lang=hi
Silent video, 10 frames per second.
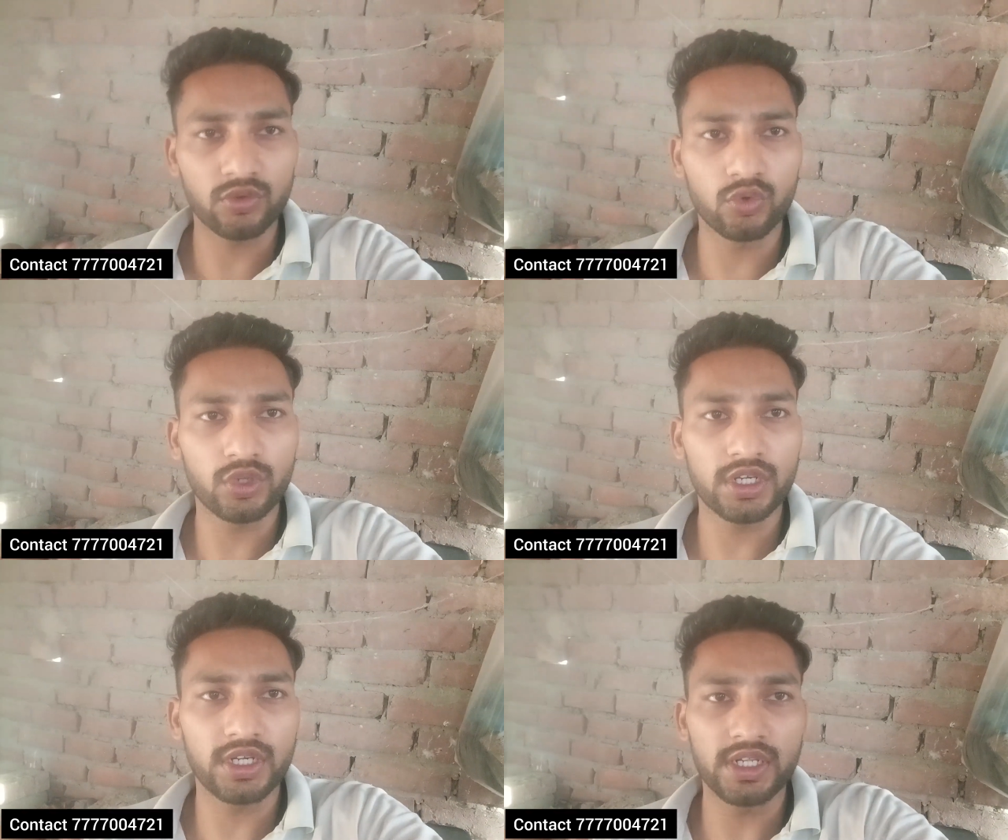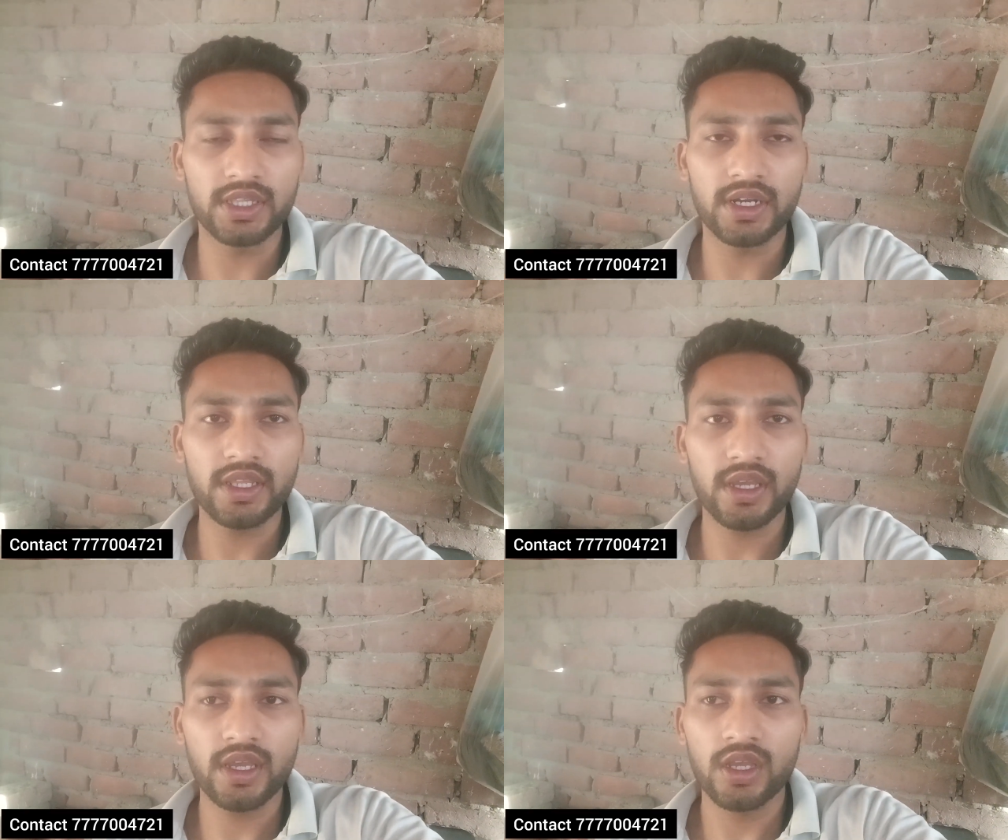गुड़ की डली
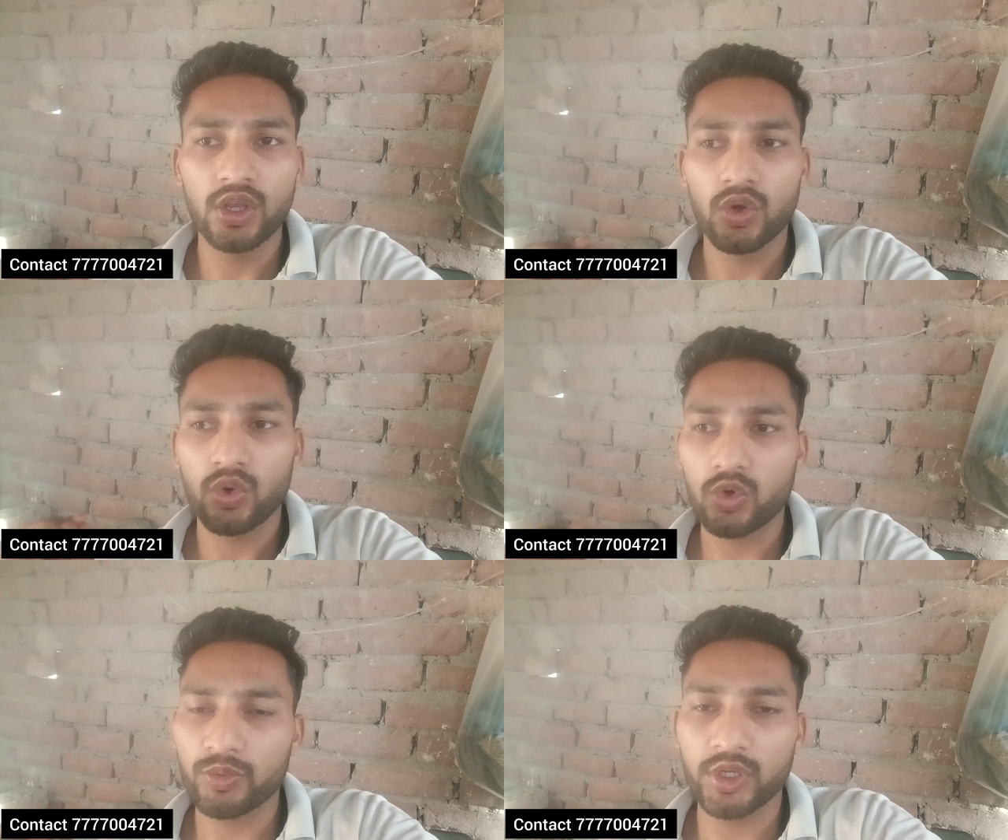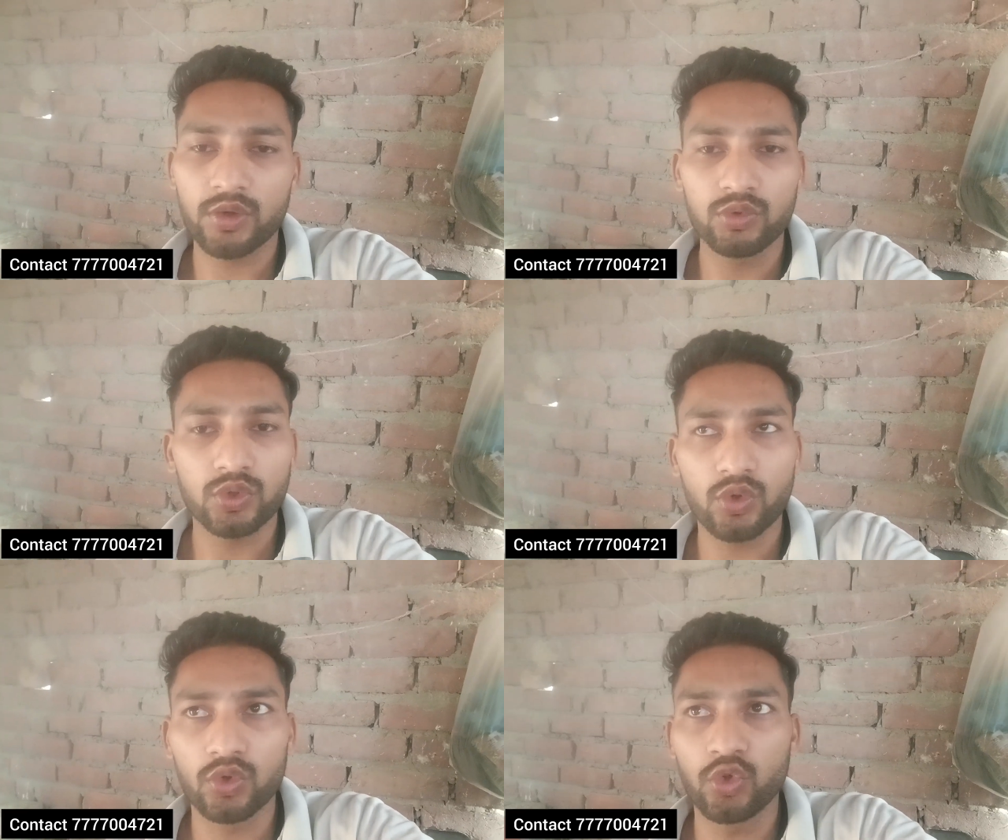देनी है और अपने
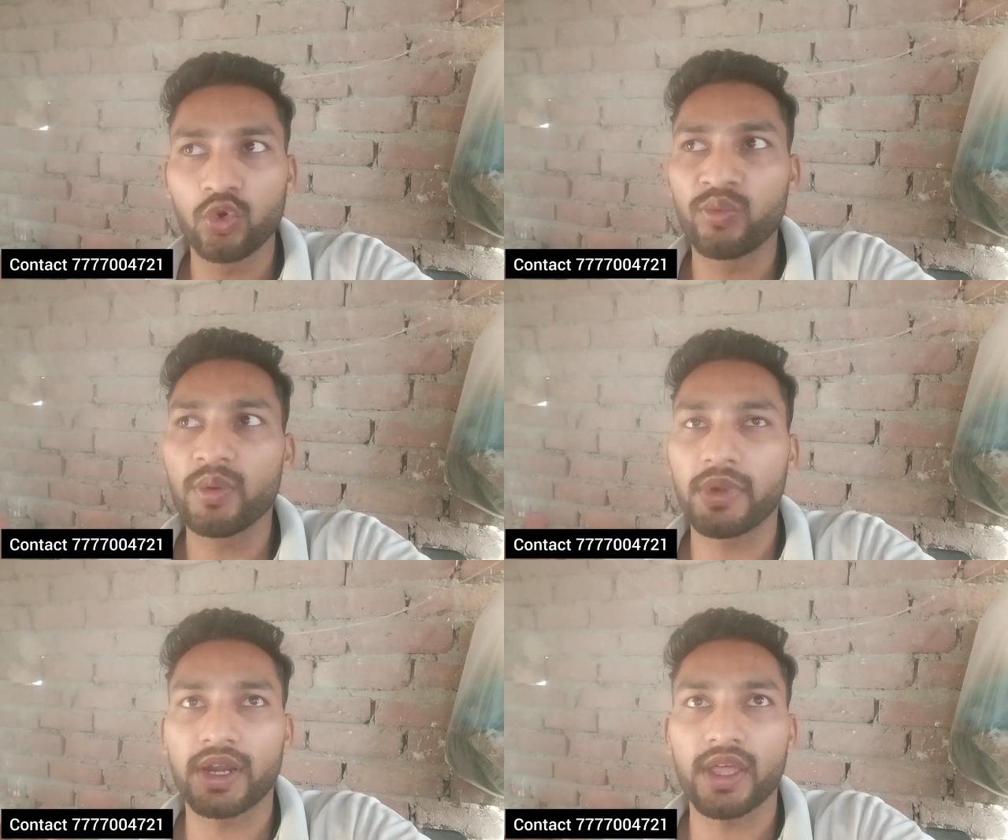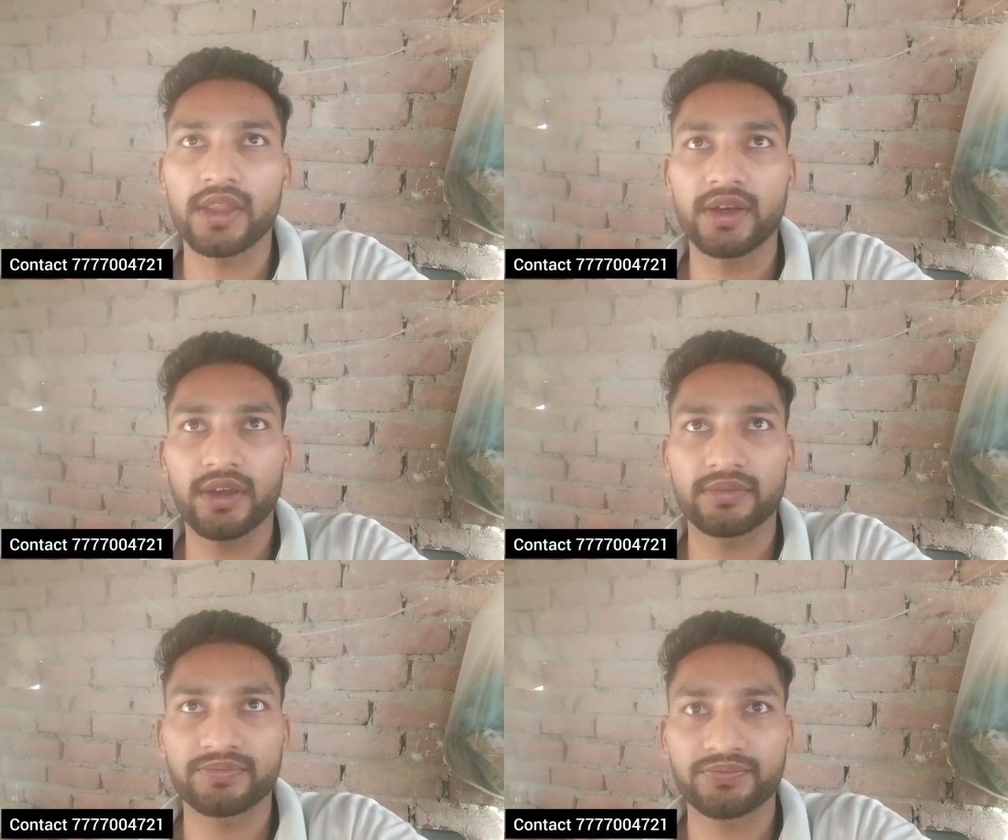कबूतरों को धूप में बैठा देना